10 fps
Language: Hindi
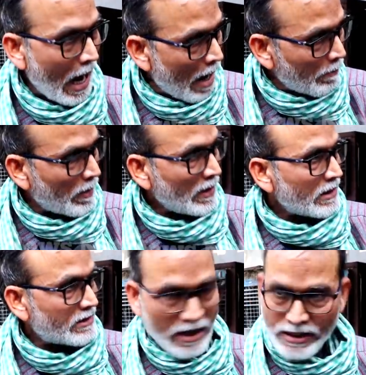आप
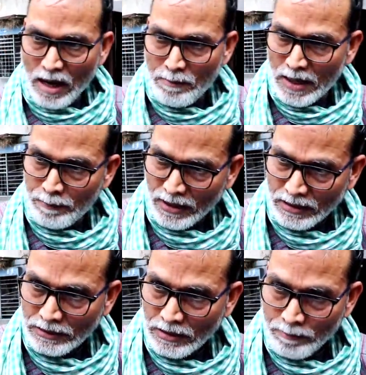संख्या बल पर
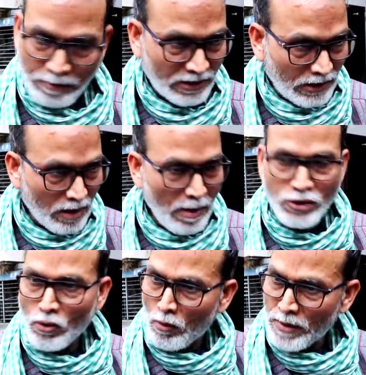
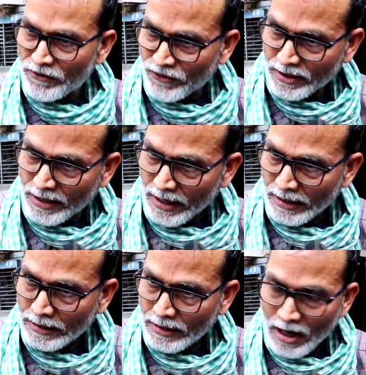पत्थरबाजों को भेज करके
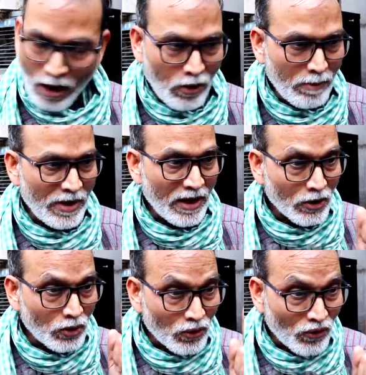और
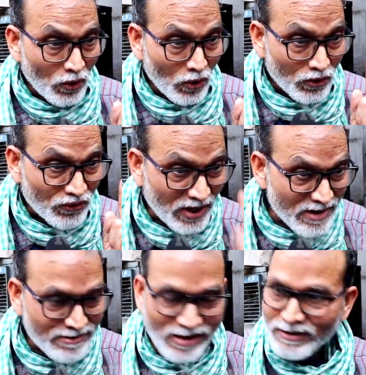
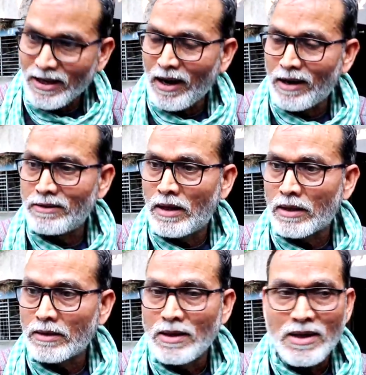संसद के
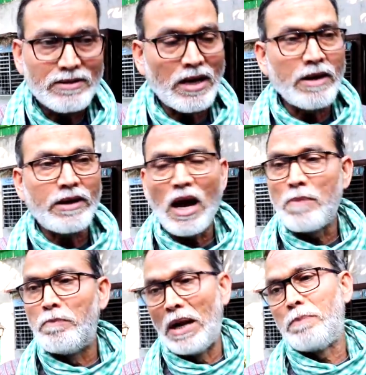अंदर संख्या
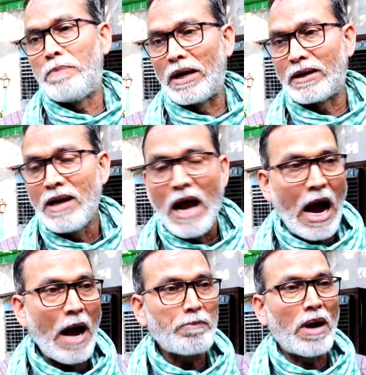बल पर
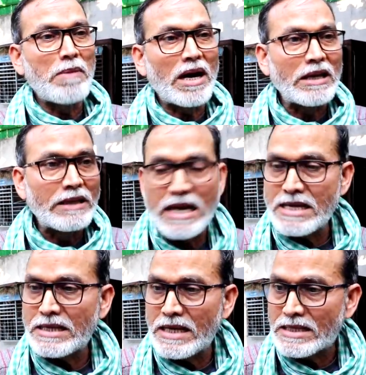आप हमारे
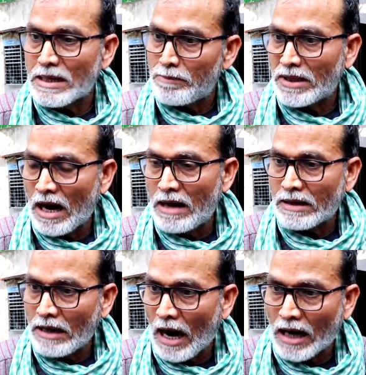देश की संविधान
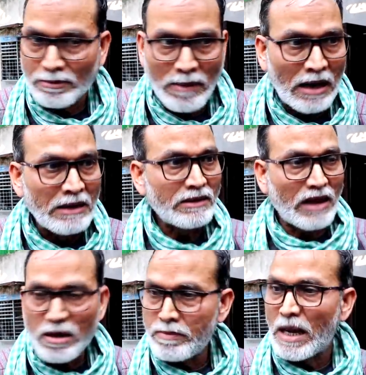की आत्मा
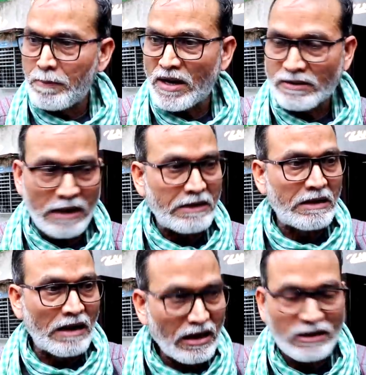धर्मनिरपेक्षता
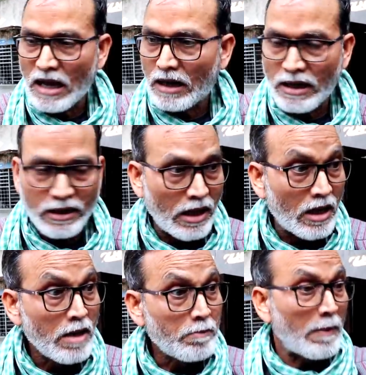की हत्या करके
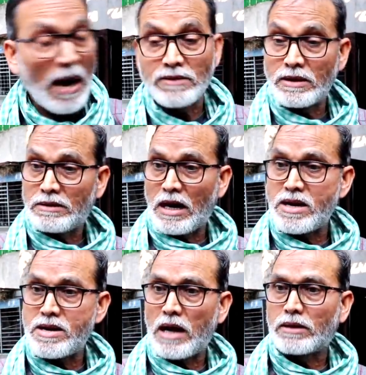
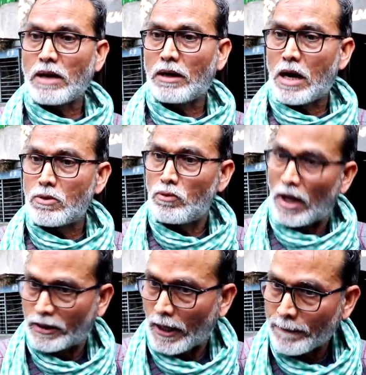विभाजनकारी नागरिकता कानून
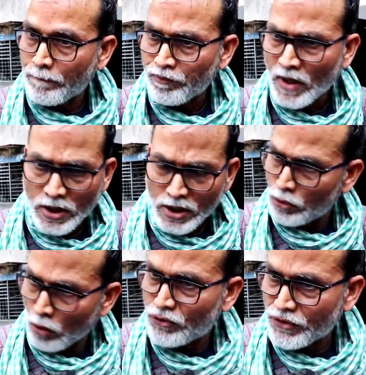लाते हैं ये
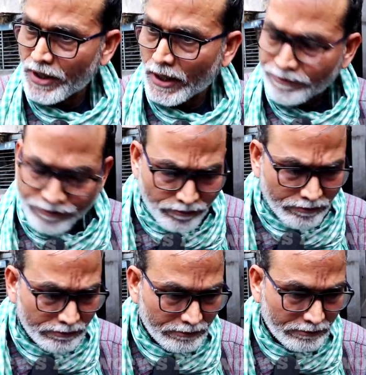दो चीज़ें हैं
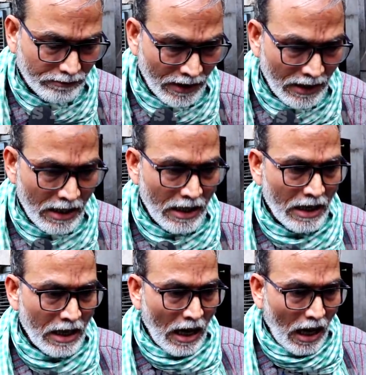
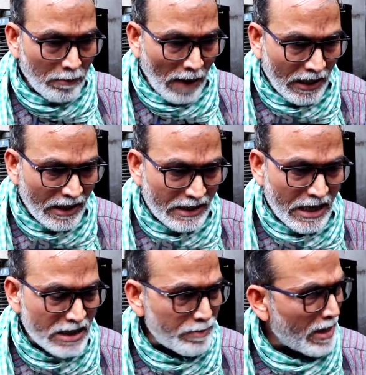हमारे
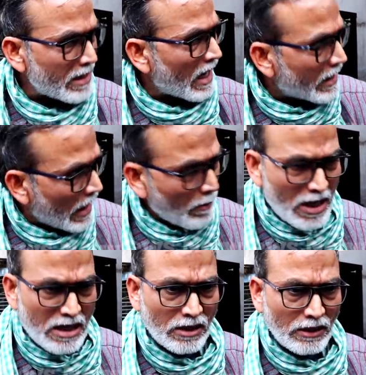देश में न
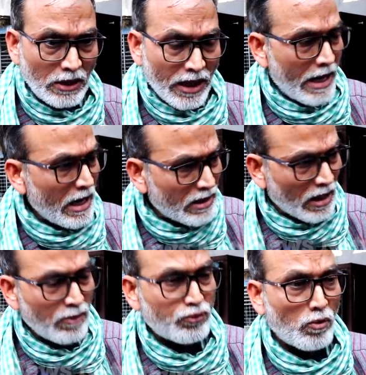केवल एक
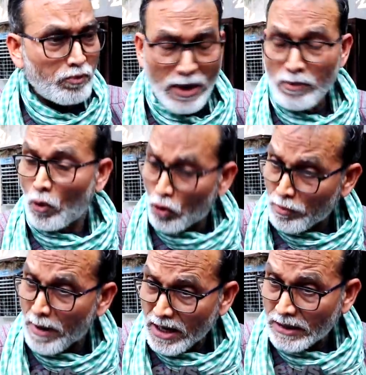तरफ सुप्रीम
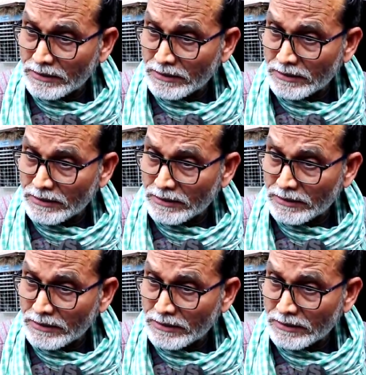कोर्ट में